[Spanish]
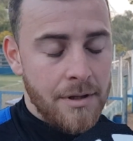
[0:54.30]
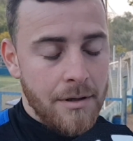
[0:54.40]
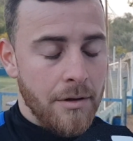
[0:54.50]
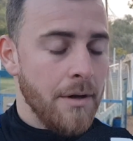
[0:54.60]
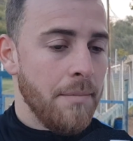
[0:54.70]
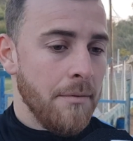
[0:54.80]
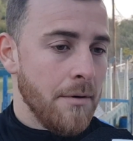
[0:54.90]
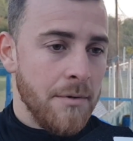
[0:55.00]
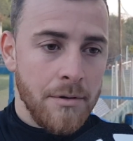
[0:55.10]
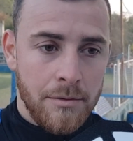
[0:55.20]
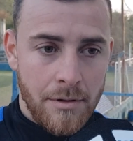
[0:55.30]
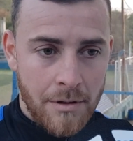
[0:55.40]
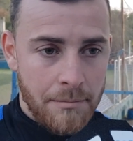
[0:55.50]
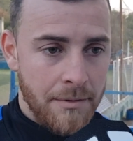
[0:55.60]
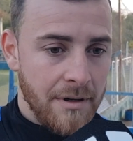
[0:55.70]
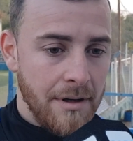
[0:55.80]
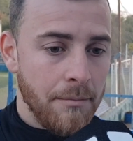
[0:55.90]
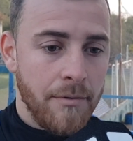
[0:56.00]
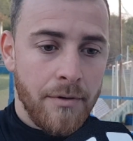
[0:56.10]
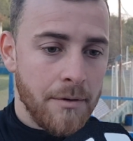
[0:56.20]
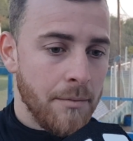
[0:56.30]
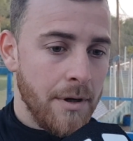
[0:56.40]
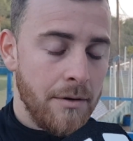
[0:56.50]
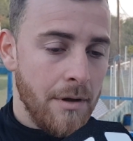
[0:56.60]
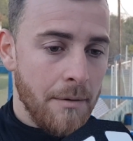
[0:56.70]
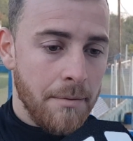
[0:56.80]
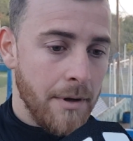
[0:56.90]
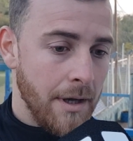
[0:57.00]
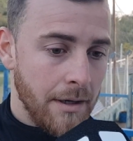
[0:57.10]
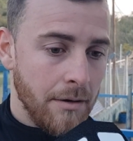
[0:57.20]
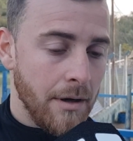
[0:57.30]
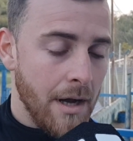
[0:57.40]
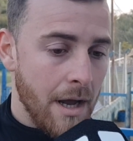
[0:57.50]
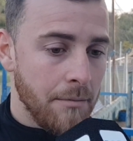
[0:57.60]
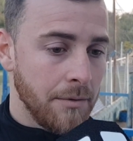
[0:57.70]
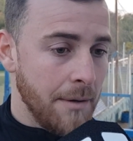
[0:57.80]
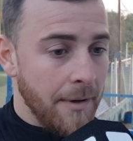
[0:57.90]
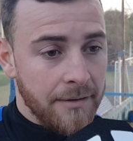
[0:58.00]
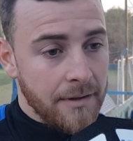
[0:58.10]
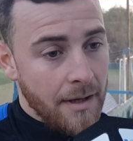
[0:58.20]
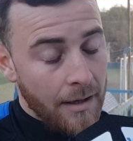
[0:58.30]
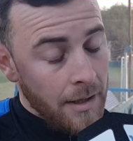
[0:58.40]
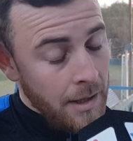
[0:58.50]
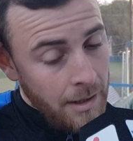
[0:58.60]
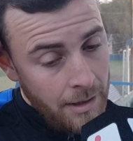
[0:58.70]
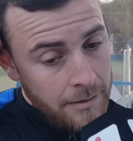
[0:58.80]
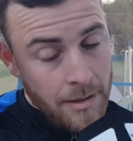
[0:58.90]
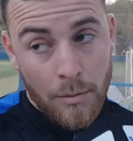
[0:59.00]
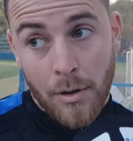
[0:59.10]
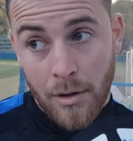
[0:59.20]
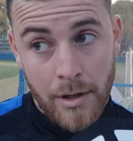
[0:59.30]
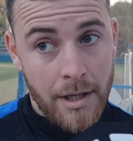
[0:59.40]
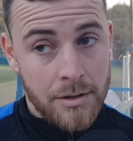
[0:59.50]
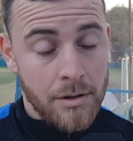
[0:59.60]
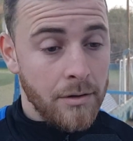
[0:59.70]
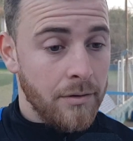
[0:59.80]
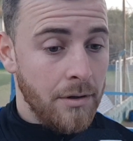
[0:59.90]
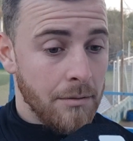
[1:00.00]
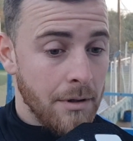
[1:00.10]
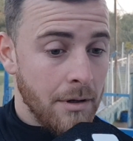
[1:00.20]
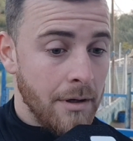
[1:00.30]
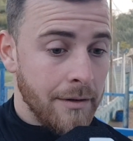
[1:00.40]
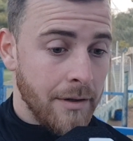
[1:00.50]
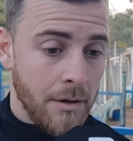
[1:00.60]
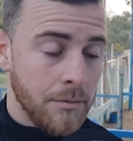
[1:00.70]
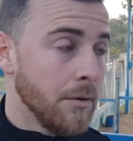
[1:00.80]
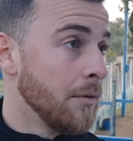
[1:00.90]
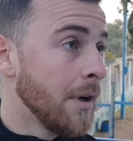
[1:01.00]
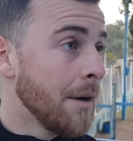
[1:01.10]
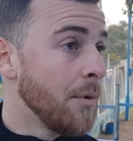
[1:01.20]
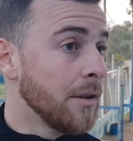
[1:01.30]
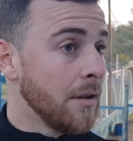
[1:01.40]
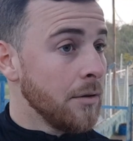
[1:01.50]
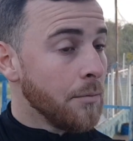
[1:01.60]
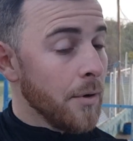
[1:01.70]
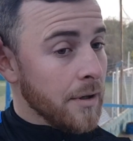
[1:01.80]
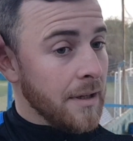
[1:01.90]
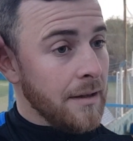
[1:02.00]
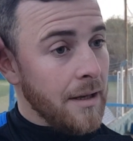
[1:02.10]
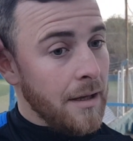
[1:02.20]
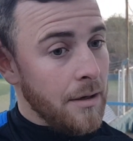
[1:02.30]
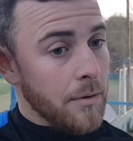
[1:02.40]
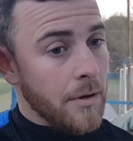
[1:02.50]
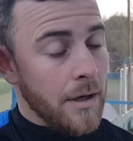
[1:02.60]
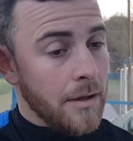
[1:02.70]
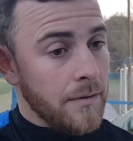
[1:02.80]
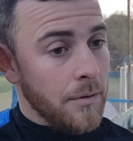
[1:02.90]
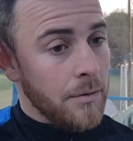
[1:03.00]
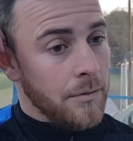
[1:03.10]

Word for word: los 10 primeros minutos del primer tiempo fueron buenos y después creo que caemos una meseta del juego de ellos. Y bueno, en el segundo hubo un cambio de actitud importante y bueno, ahí se